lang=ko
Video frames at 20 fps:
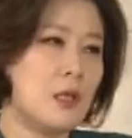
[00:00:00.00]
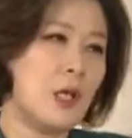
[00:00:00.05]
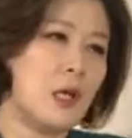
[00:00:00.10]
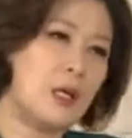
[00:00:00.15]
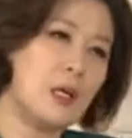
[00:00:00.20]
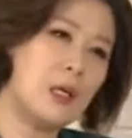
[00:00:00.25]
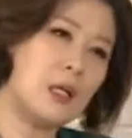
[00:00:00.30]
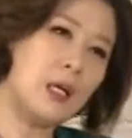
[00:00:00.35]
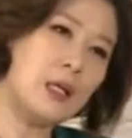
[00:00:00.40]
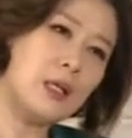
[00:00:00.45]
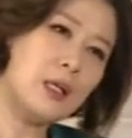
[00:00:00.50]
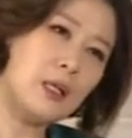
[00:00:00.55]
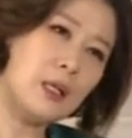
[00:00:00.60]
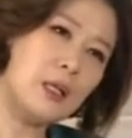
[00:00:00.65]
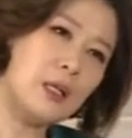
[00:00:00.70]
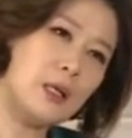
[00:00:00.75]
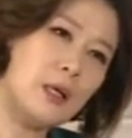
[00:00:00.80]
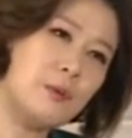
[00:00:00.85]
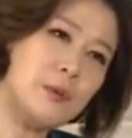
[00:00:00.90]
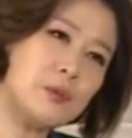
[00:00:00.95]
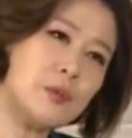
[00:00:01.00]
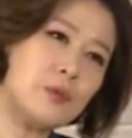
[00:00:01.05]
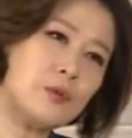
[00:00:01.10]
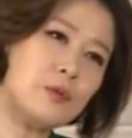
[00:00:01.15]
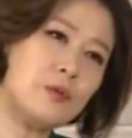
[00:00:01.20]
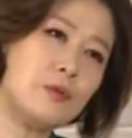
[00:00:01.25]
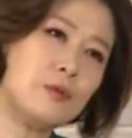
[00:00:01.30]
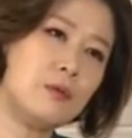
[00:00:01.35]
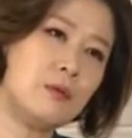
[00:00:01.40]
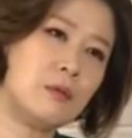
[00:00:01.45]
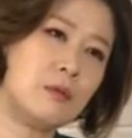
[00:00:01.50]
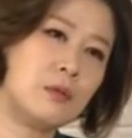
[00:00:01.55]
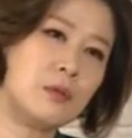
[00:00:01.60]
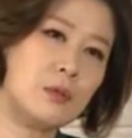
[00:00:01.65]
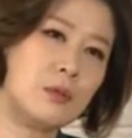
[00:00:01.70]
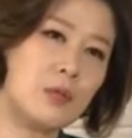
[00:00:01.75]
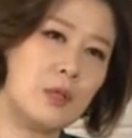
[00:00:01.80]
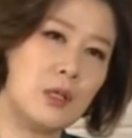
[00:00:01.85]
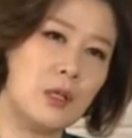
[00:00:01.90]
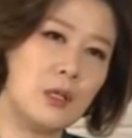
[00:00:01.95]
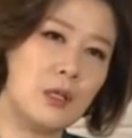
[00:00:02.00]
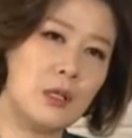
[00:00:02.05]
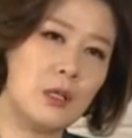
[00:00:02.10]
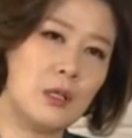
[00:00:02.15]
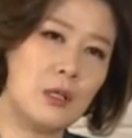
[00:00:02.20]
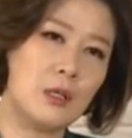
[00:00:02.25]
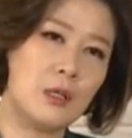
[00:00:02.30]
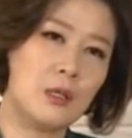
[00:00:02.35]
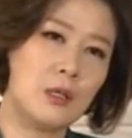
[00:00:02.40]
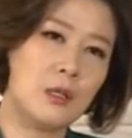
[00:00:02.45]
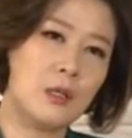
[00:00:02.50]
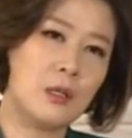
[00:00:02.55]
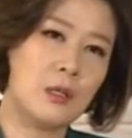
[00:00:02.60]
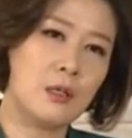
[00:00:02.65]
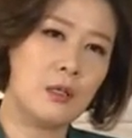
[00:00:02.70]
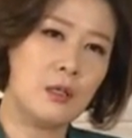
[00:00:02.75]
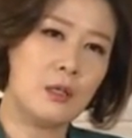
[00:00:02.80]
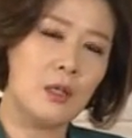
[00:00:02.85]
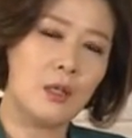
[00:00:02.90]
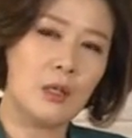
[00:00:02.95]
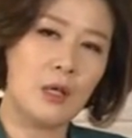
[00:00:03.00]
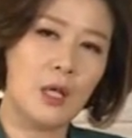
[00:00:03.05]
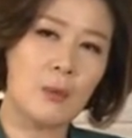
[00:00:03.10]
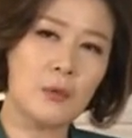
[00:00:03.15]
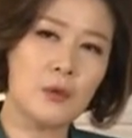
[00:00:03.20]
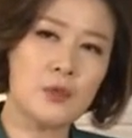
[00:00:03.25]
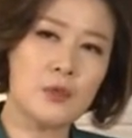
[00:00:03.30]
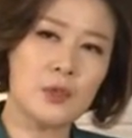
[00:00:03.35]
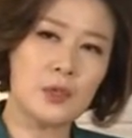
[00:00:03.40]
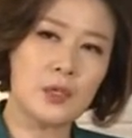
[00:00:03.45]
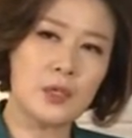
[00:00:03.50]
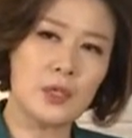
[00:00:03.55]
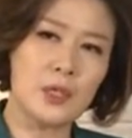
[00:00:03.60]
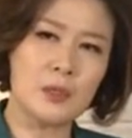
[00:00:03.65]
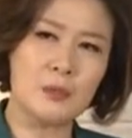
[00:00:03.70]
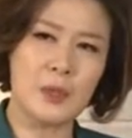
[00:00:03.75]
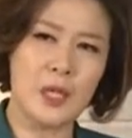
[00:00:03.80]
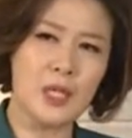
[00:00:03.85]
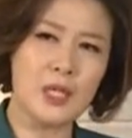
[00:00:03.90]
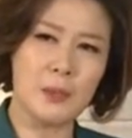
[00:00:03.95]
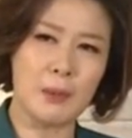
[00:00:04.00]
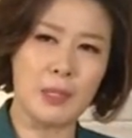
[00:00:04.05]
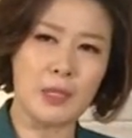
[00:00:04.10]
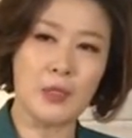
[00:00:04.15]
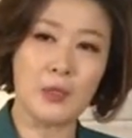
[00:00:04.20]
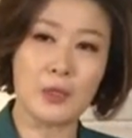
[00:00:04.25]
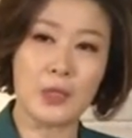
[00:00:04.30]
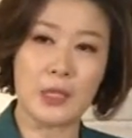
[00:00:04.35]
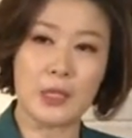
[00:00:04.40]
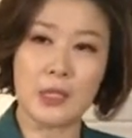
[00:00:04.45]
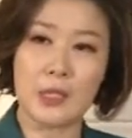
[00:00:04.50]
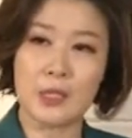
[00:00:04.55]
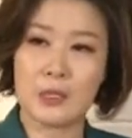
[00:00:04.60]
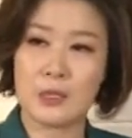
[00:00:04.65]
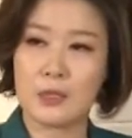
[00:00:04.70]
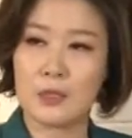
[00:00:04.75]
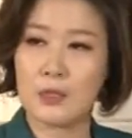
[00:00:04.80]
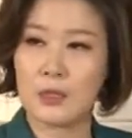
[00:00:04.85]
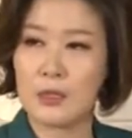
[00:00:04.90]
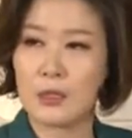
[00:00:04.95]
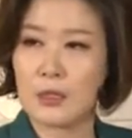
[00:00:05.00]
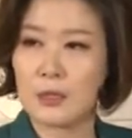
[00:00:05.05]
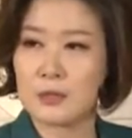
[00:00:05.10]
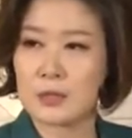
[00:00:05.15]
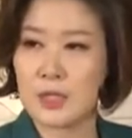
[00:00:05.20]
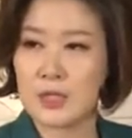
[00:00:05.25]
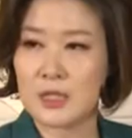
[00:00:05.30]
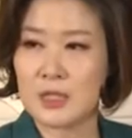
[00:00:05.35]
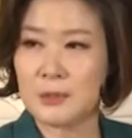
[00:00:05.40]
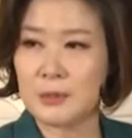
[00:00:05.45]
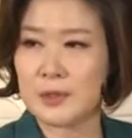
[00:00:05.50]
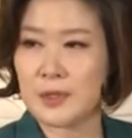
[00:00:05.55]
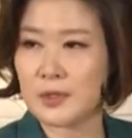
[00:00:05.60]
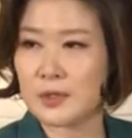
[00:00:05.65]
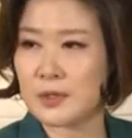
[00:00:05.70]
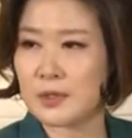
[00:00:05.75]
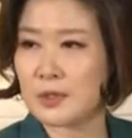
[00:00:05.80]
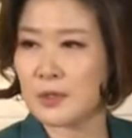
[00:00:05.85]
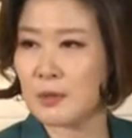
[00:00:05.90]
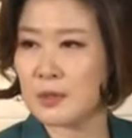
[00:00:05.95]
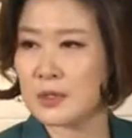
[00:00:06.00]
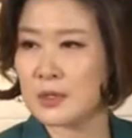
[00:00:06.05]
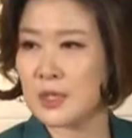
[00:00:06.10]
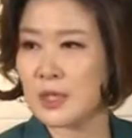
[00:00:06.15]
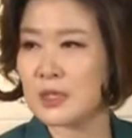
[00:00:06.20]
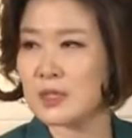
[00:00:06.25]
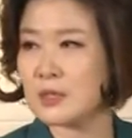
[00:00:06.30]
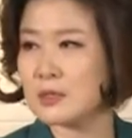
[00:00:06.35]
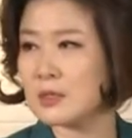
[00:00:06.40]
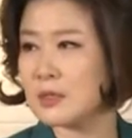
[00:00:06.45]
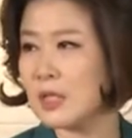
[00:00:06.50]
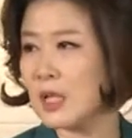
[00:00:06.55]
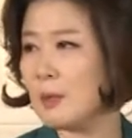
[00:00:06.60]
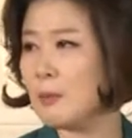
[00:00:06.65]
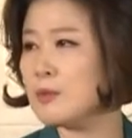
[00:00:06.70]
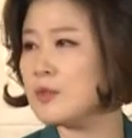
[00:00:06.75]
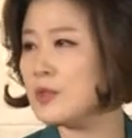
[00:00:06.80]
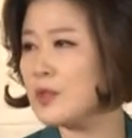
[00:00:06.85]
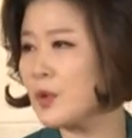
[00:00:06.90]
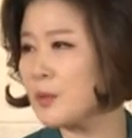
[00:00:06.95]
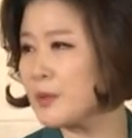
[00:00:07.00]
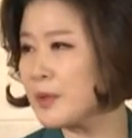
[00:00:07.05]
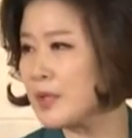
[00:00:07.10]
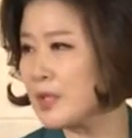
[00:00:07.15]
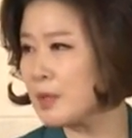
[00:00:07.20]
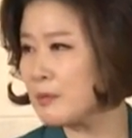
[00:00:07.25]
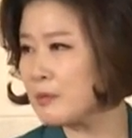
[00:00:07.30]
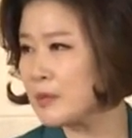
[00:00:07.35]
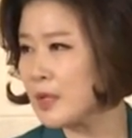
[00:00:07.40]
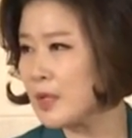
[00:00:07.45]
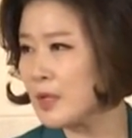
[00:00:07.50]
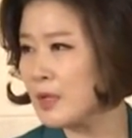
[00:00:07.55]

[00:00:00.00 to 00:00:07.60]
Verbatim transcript: 약간 아리까리하면서도 그래? 해본 적이 있나? 그럼 얘한테 맡겨야 되나? 차질이 빚어지죠. 사실 그렇게 해본 적이 없기 때문에.